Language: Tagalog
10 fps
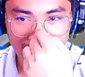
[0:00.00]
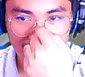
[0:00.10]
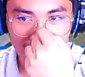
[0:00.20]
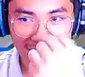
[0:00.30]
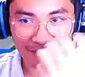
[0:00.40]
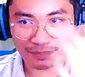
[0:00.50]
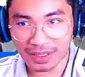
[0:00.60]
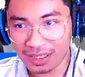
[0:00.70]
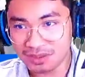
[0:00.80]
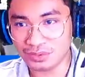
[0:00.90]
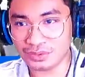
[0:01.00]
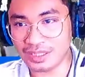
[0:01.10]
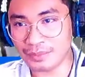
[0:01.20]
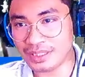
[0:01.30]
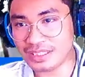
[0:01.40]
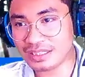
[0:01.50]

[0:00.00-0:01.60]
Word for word: dagdagan pa, good naman.